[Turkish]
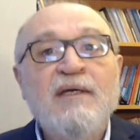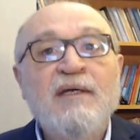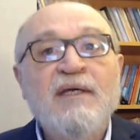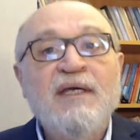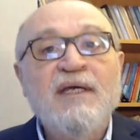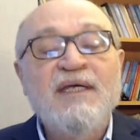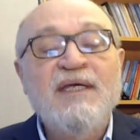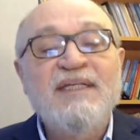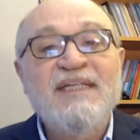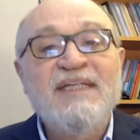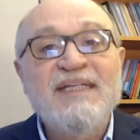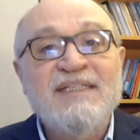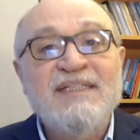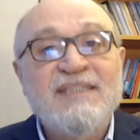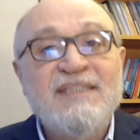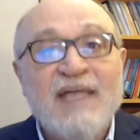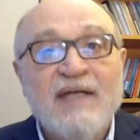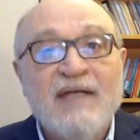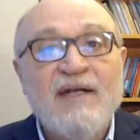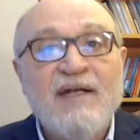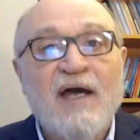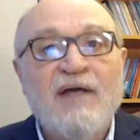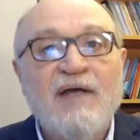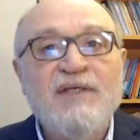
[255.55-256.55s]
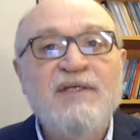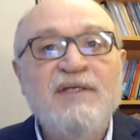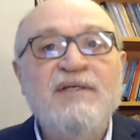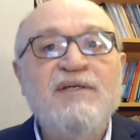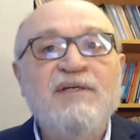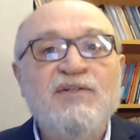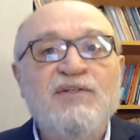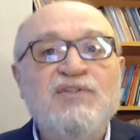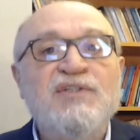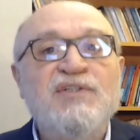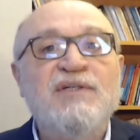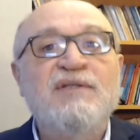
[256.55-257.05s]
E, Nisan ayı
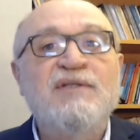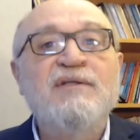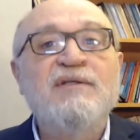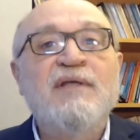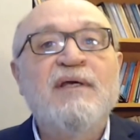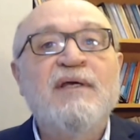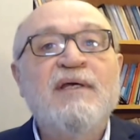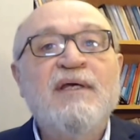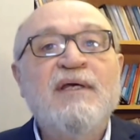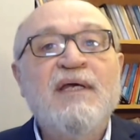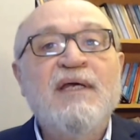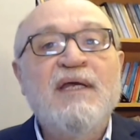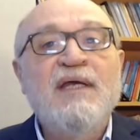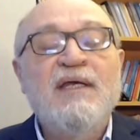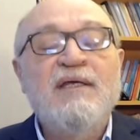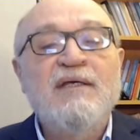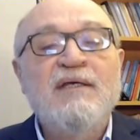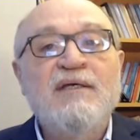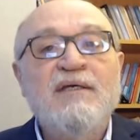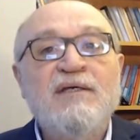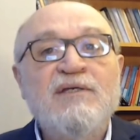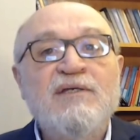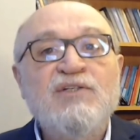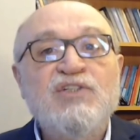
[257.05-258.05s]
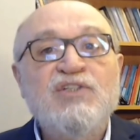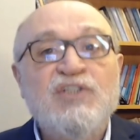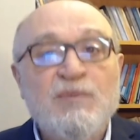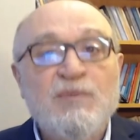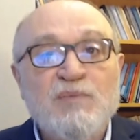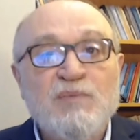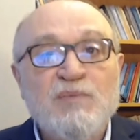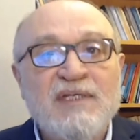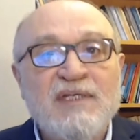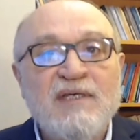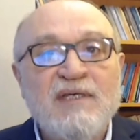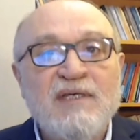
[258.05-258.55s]
için e,
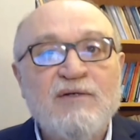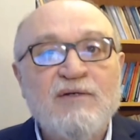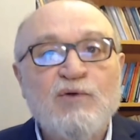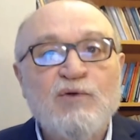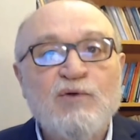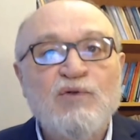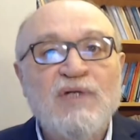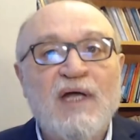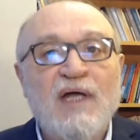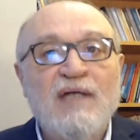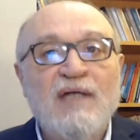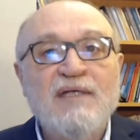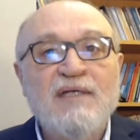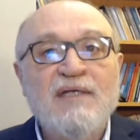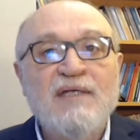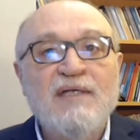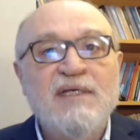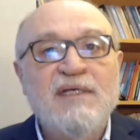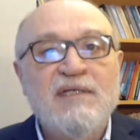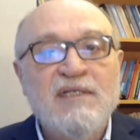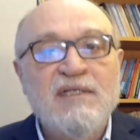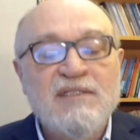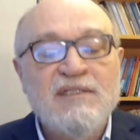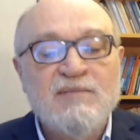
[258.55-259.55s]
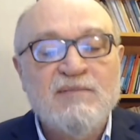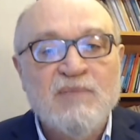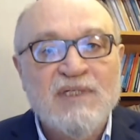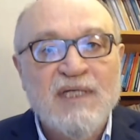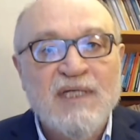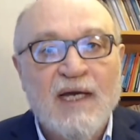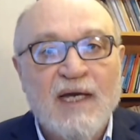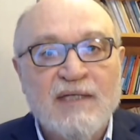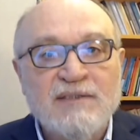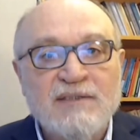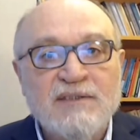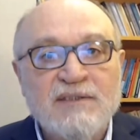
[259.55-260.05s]
şimdiki kurlarla 8
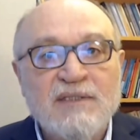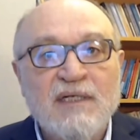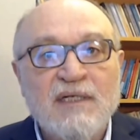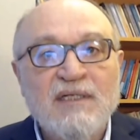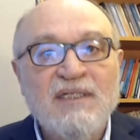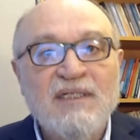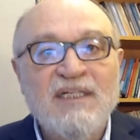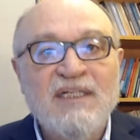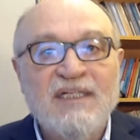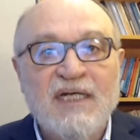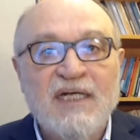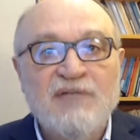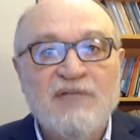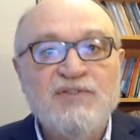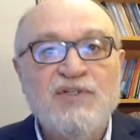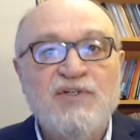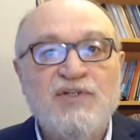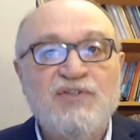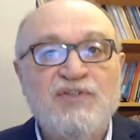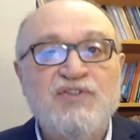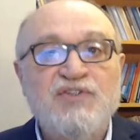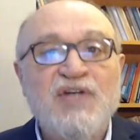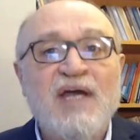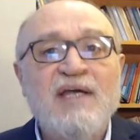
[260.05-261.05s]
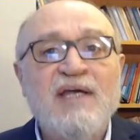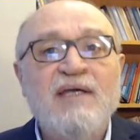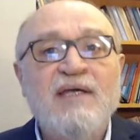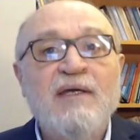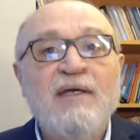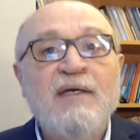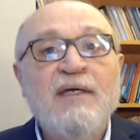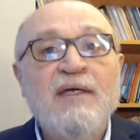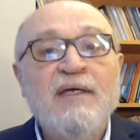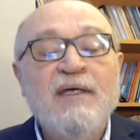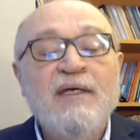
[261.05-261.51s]
milyar lira çıkacak.